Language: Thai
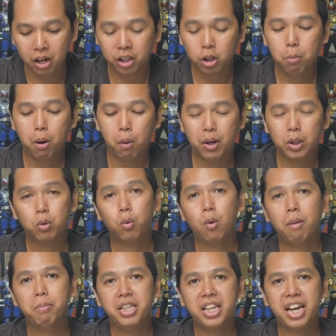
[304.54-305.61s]
แล้วต้องบอกว่าค
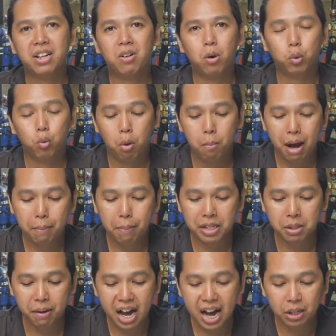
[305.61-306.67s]
วามพิเศษของตัว Mark แปด
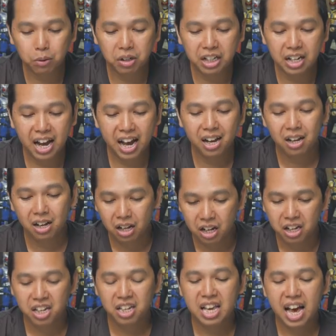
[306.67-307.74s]
สิบห้า ตัวนี้นะฮะ
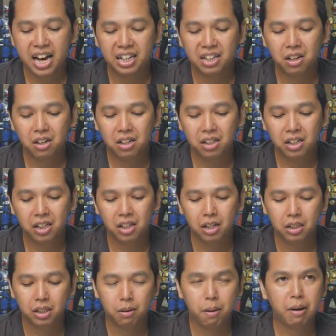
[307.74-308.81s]
อีกอย่างหนึ่งก็คือ
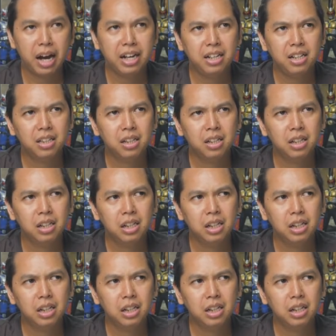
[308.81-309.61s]
สำหรับใครที่ซื้อ